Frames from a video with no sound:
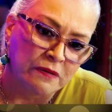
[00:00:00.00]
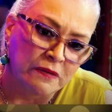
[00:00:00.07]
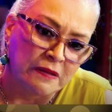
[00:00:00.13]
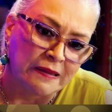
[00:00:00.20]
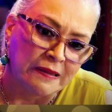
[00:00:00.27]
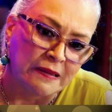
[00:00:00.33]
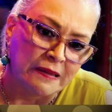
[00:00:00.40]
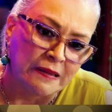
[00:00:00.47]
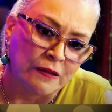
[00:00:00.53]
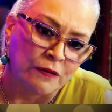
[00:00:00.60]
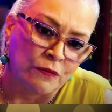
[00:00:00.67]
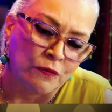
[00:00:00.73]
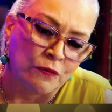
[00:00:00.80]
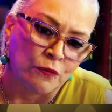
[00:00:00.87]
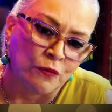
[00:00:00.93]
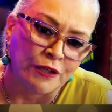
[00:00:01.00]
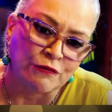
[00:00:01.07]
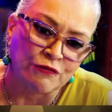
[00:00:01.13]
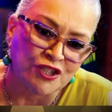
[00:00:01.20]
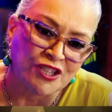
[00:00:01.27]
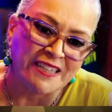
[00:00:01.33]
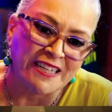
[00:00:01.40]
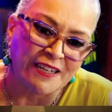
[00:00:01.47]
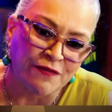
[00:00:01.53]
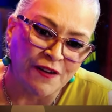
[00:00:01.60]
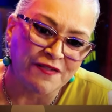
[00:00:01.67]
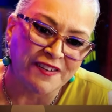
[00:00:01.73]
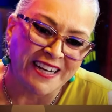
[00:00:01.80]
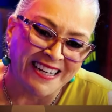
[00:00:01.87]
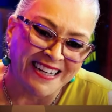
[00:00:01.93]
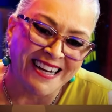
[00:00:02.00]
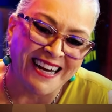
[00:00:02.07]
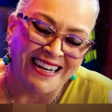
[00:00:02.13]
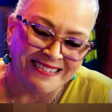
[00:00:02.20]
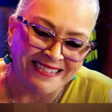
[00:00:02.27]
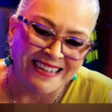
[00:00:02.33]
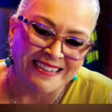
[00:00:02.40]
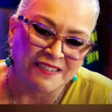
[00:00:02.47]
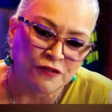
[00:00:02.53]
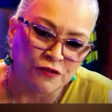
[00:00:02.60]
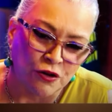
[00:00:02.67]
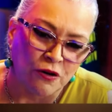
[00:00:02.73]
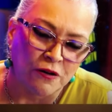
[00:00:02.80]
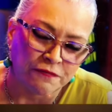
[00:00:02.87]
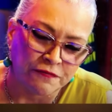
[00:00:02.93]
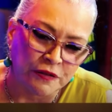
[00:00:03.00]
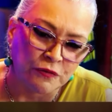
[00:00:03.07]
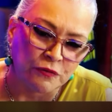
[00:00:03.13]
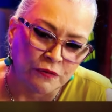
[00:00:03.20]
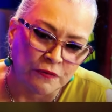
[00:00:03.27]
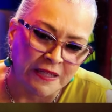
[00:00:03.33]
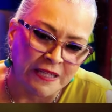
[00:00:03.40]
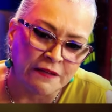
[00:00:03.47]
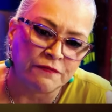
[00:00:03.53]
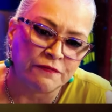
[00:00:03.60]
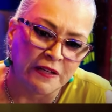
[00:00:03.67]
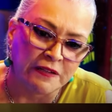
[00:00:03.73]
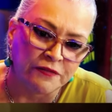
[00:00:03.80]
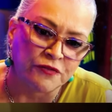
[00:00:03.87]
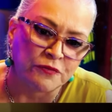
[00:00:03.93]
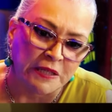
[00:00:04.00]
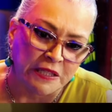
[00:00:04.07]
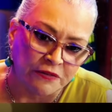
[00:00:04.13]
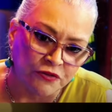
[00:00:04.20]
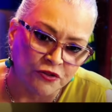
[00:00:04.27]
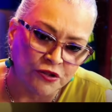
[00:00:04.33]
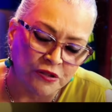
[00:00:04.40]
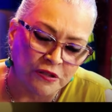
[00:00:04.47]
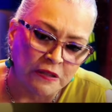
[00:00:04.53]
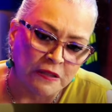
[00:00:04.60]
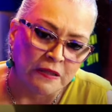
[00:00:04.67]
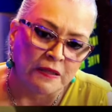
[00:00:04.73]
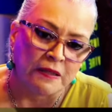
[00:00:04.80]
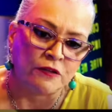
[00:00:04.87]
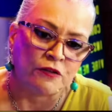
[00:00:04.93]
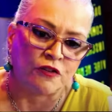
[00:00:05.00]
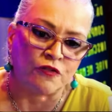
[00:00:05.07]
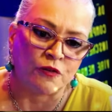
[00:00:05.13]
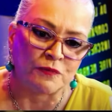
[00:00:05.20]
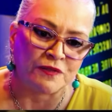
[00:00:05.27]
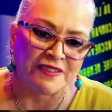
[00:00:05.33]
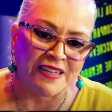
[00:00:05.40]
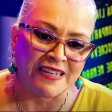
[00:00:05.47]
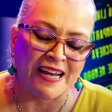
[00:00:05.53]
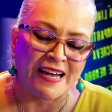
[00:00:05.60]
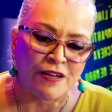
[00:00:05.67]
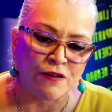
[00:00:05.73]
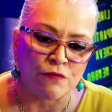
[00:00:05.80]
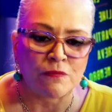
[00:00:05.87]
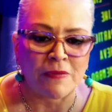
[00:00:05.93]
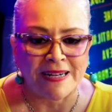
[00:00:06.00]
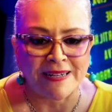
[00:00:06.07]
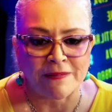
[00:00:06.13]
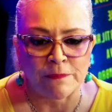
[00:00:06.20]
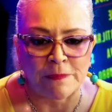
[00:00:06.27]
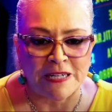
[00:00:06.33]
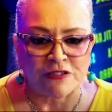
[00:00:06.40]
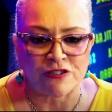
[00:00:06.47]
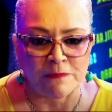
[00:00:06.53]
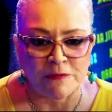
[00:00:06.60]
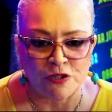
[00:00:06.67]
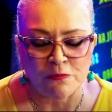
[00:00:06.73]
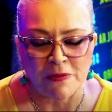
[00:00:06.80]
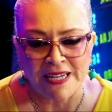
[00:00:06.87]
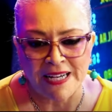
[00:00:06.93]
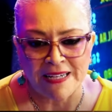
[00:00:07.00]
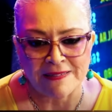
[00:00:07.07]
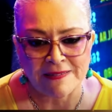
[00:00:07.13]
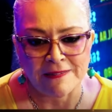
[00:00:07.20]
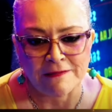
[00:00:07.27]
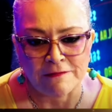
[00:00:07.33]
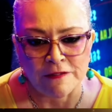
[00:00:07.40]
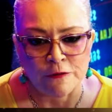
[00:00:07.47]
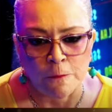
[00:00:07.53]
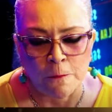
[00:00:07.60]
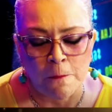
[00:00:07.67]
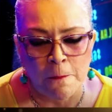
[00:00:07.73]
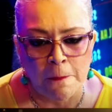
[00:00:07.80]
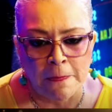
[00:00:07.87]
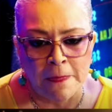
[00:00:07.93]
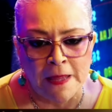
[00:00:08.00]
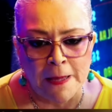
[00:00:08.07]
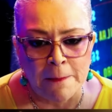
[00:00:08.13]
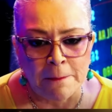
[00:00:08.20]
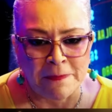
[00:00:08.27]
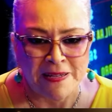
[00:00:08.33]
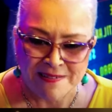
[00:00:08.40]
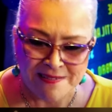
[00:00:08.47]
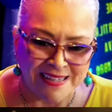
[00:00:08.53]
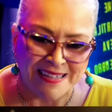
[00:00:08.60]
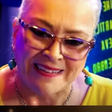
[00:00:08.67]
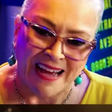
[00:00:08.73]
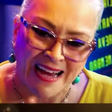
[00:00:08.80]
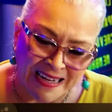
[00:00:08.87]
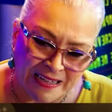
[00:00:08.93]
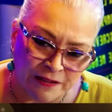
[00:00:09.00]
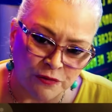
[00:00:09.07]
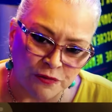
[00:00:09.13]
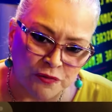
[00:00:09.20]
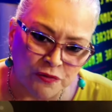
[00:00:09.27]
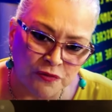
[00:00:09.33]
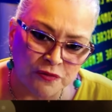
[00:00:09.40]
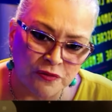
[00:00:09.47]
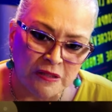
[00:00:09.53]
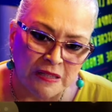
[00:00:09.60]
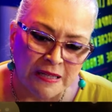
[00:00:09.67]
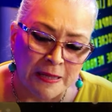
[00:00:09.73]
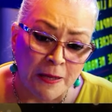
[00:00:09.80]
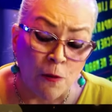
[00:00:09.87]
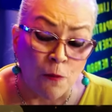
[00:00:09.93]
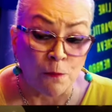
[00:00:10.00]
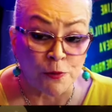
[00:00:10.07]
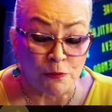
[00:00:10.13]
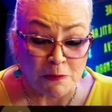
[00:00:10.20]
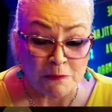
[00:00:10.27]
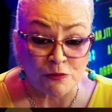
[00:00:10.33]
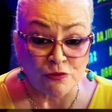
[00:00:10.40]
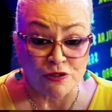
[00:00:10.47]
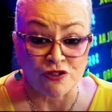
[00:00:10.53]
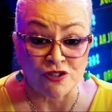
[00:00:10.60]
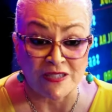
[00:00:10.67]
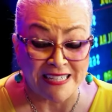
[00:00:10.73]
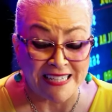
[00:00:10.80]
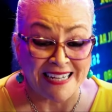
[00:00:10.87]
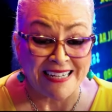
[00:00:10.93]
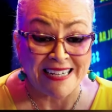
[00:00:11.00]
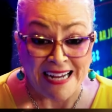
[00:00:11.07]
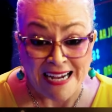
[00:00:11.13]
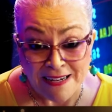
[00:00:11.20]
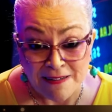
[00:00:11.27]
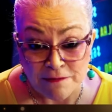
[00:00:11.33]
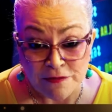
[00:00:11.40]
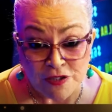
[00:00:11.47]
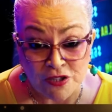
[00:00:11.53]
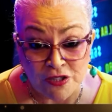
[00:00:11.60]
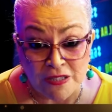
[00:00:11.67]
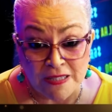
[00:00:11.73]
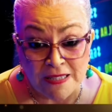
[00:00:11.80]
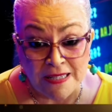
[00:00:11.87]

É, o Rio de Janeiro vai ficar catastrófico, infelizmente. Nós vamos ter aí uma, praticamente uma guerra civil. Mercenários. O problema do Rio de Janeiro é grave.